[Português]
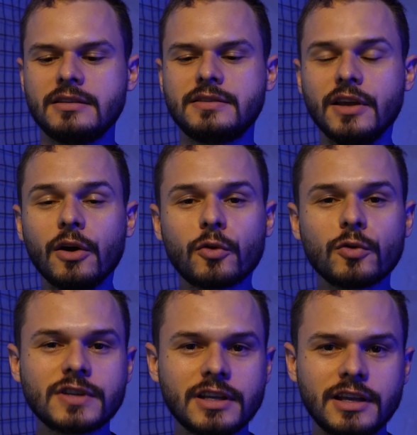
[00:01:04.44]
se eu
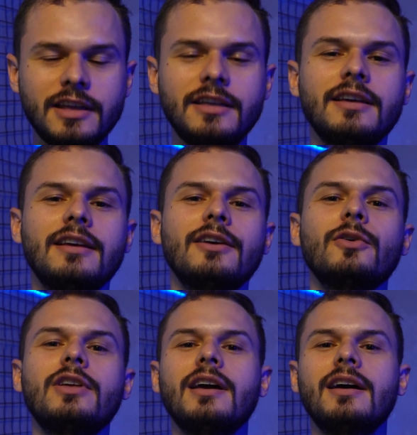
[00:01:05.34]
conseguir,
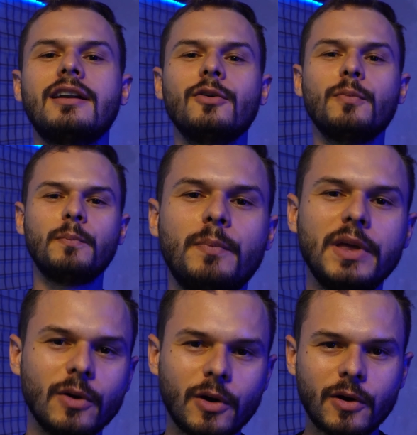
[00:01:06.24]
eu que era o
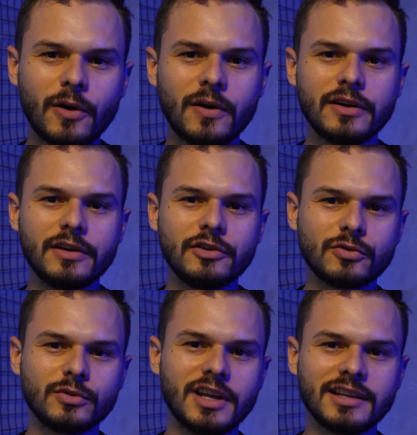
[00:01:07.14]
pior
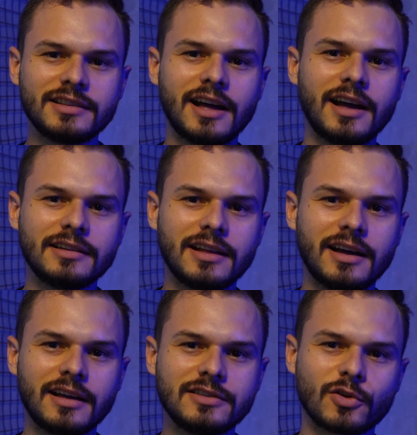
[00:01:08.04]
estudante da,
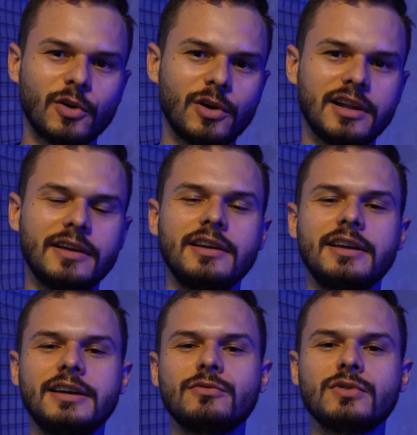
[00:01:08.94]
da escola,
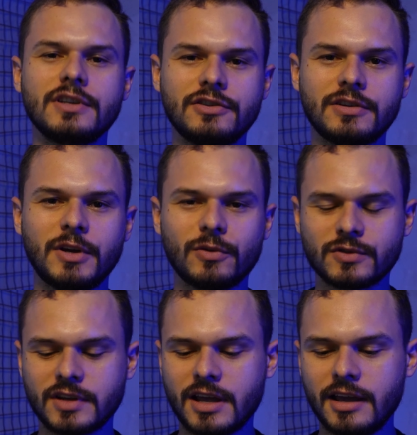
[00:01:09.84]
vocês também
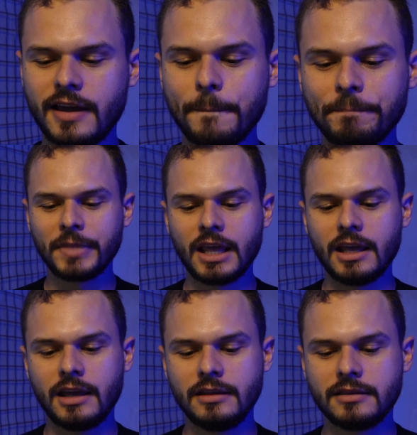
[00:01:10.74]
conseguem.
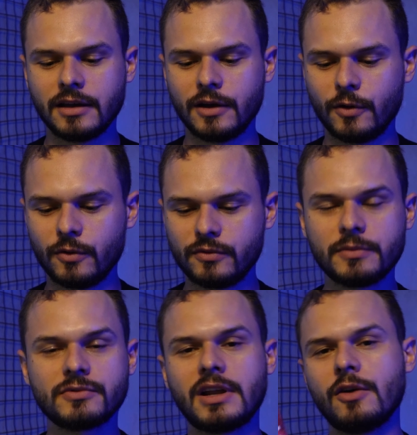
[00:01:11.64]
Então
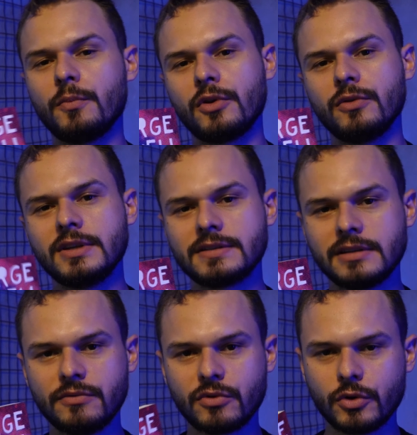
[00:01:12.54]
vamos falar um pouquinho desse
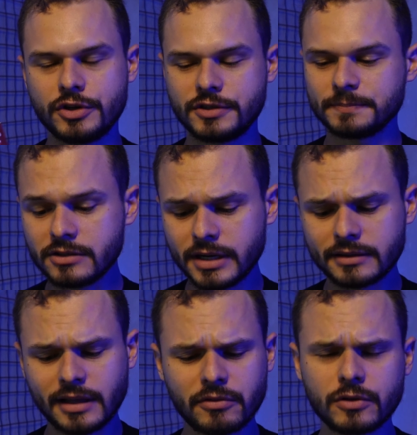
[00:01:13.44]
livro hoje.
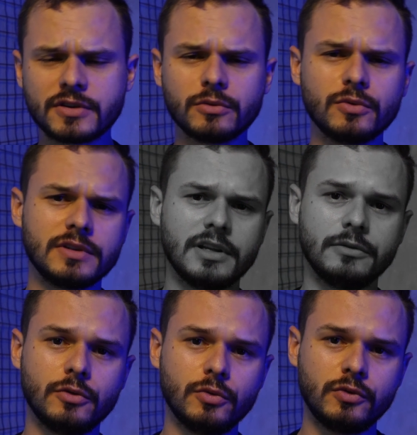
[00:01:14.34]
Gente, A Revolução dos,
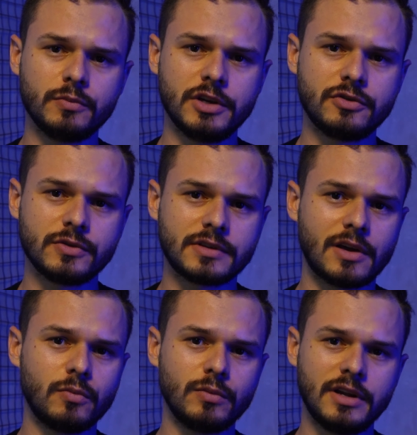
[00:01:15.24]
dos Bichos
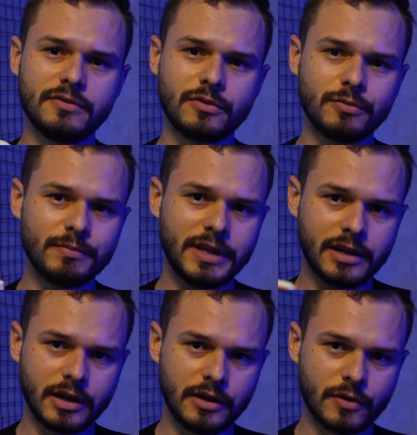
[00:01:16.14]
é um livro
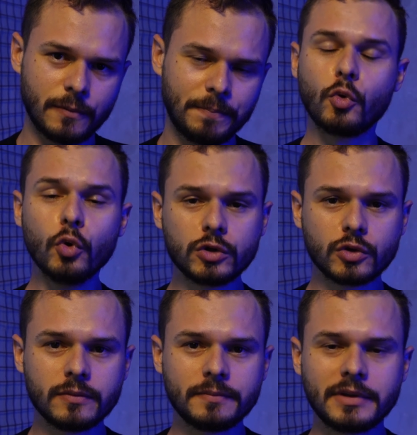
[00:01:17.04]
incrível,
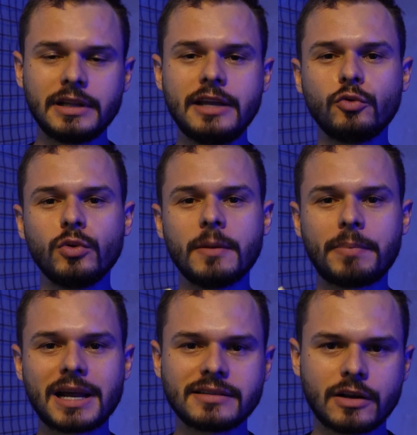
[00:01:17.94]
curto, leitura
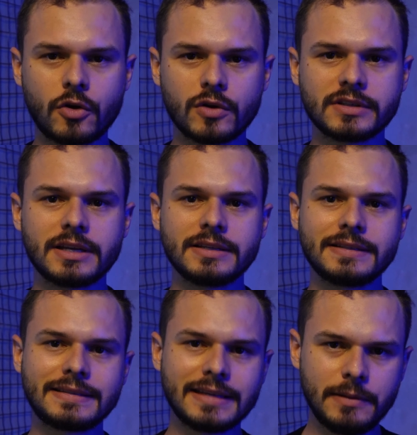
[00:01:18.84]
prazerosa,
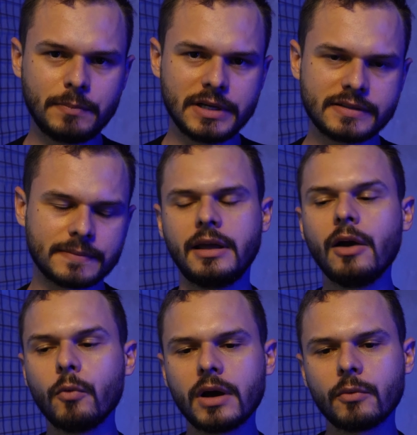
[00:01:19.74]
simples.
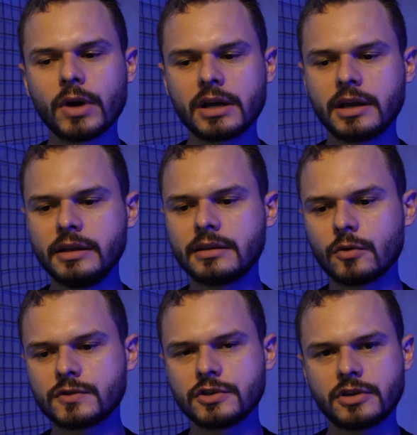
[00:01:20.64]
É uma, uma crítica
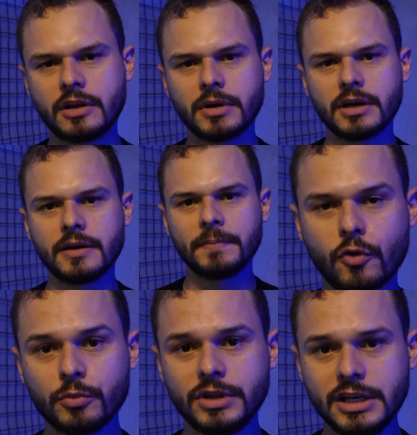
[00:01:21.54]
ao sistema
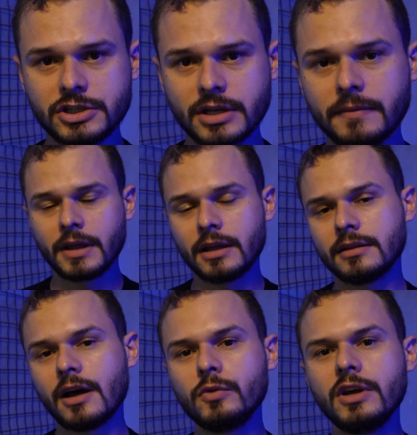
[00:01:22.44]
comunista
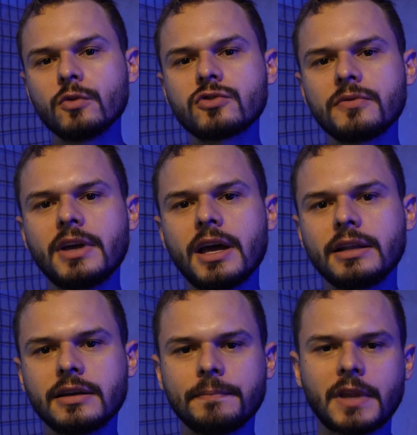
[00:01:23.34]
da União
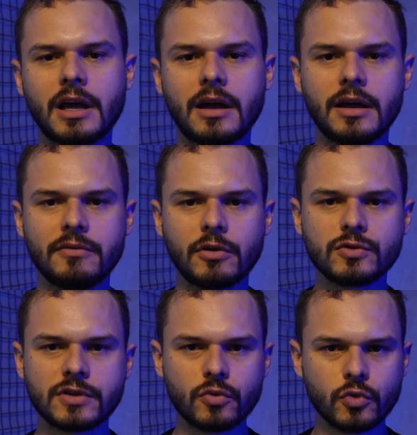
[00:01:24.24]
Soviética, a
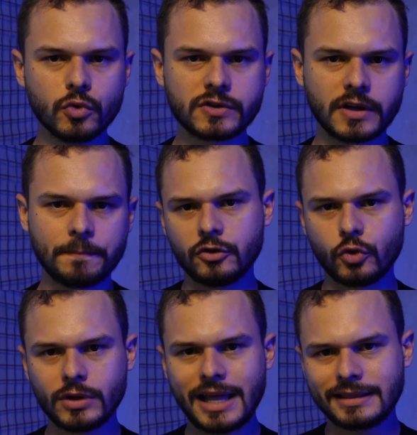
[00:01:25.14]
Revolução Russa.
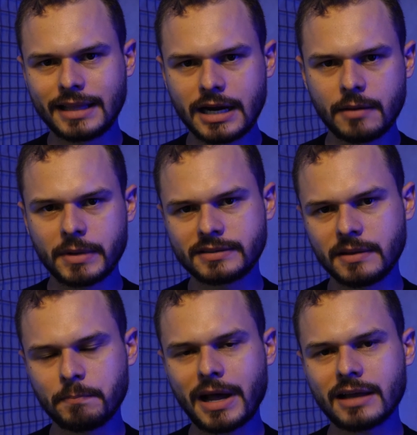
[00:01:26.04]
Toda a trama
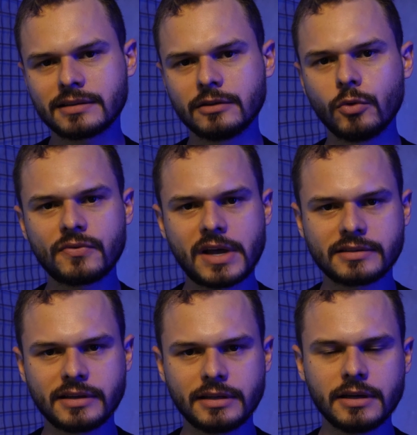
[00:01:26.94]
se passa numa
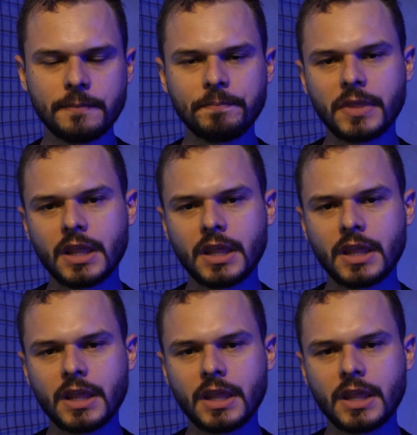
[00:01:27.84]
fazenda